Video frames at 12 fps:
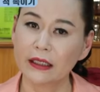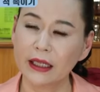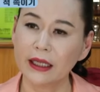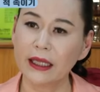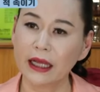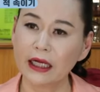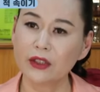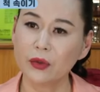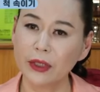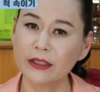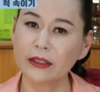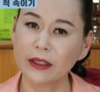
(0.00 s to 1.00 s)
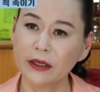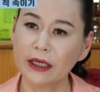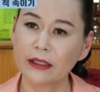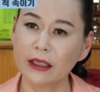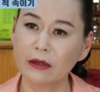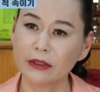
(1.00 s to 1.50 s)
내 나라 속에서
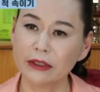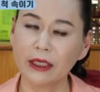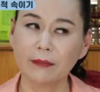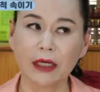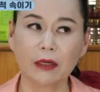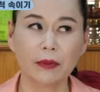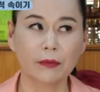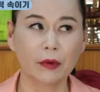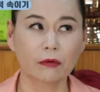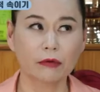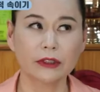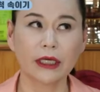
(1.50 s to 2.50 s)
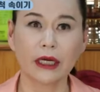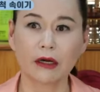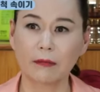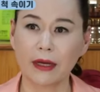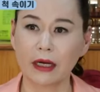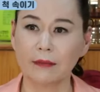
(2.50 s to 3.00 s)
태어났다고 쉽게 말하면 뭐
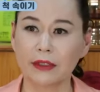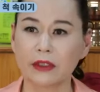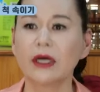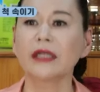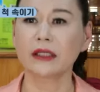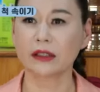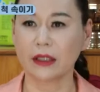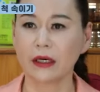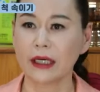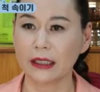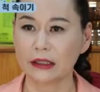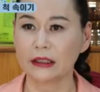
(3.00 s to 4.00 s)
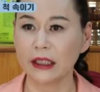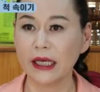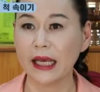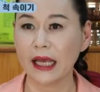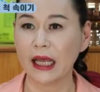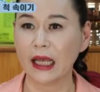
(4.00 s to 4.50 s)
우리나라로 말하면 청와대에서
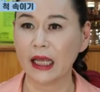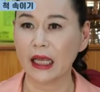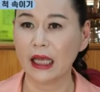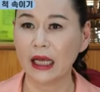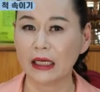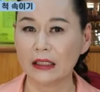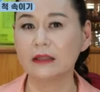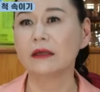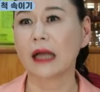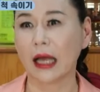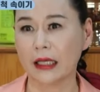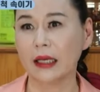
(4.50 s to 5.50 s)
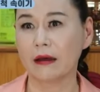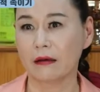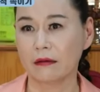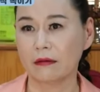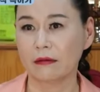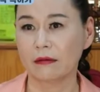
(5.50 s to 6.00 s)
태어나듯이 그런
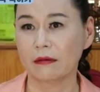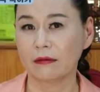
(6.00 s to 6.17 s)
아이예요.